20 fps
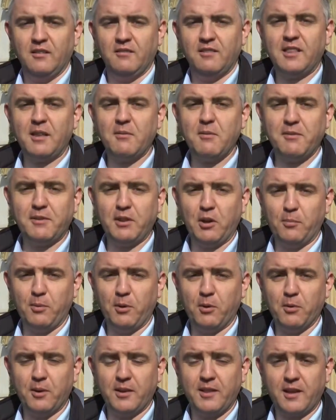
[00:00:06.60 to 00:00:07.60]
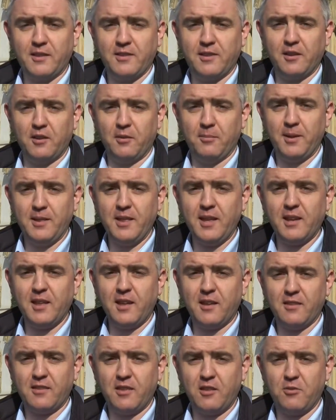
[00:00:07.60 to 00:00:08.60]
Witamy w wideoblogu redakcji Globenergia.
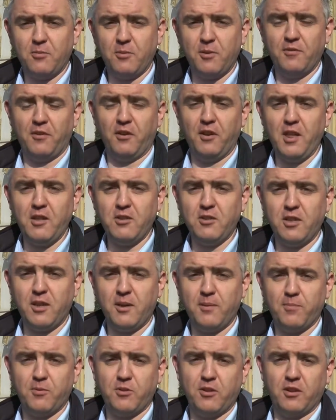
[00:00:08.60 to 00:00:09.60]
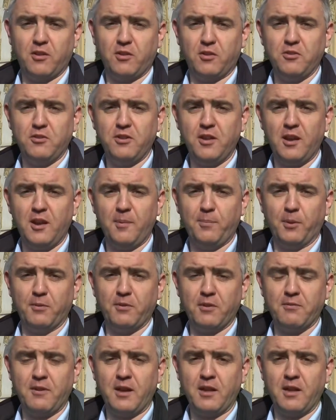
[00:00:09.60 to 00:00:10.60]
Jesteśmy w Oleśnie przy kościele pod
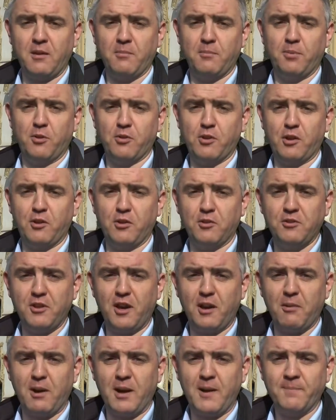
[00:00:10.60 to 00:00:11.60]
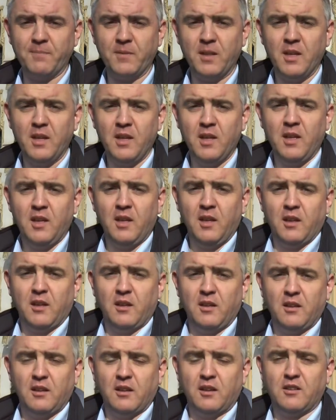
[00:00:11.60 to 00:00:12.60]
wezwaniem Bożego Ciała,
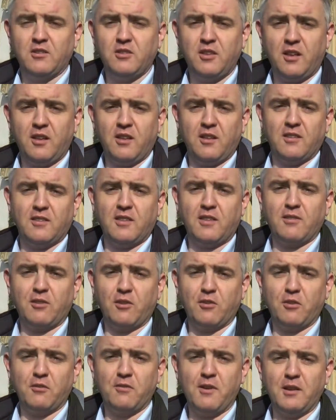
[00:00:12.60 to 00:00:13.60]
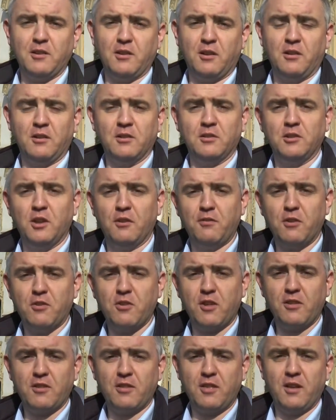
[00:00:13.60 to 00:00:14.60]
gdzie zastosowano
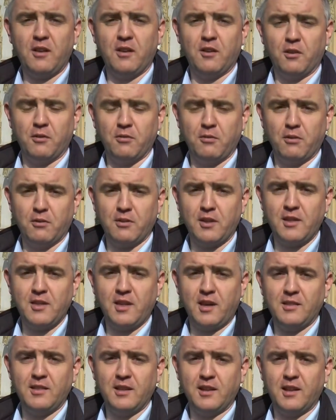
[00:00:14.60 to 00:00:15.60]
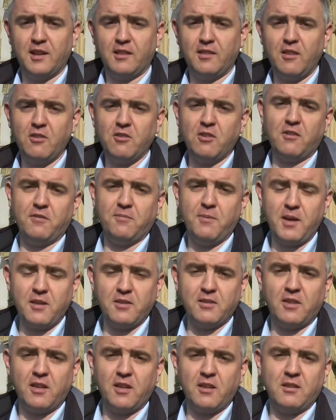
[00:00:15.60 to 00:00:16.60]
nowoczesne rozwiązania energetyczne w
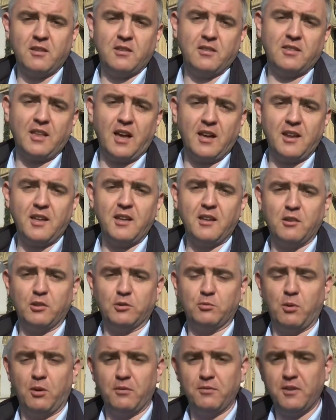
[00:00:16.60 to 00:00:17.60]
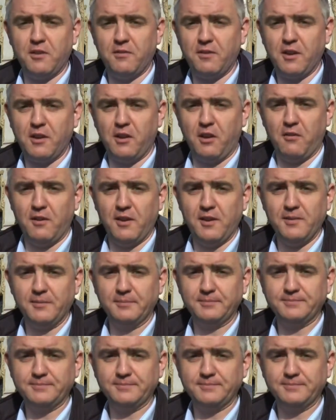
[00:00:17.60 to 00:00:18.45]
miejsce starej kotłowni węglowej.